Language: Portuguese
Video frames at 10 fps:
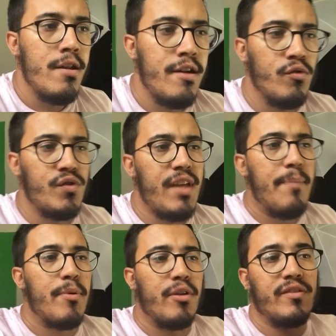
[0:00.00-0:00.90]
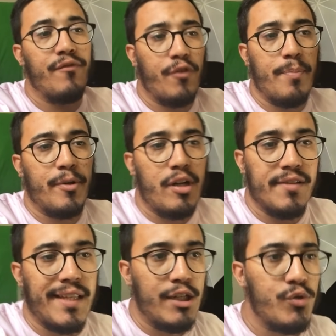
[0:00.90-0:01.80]
não sei por, se foi por
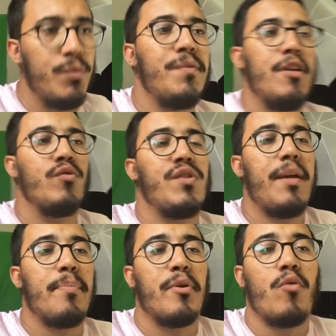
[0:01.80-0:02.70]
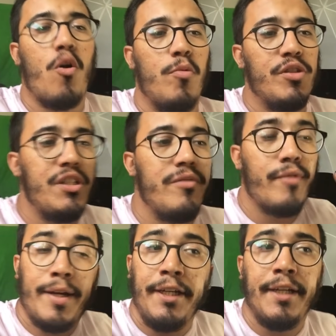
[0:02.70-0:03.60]
causa da chuva, não sei por qual
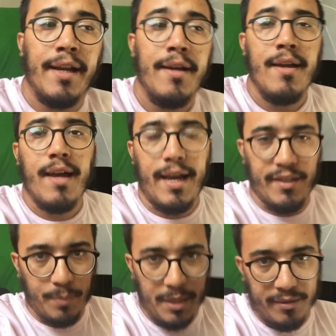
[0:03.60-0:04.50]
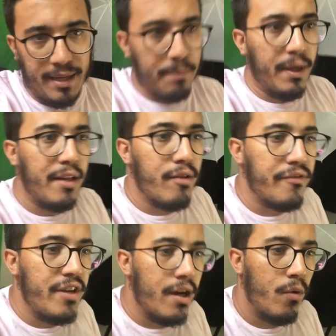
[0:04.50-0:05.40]
motivo ainda, a respeito da pane do
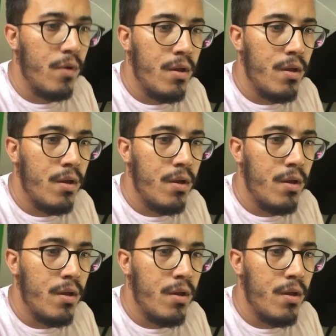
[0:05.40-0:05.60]
avião.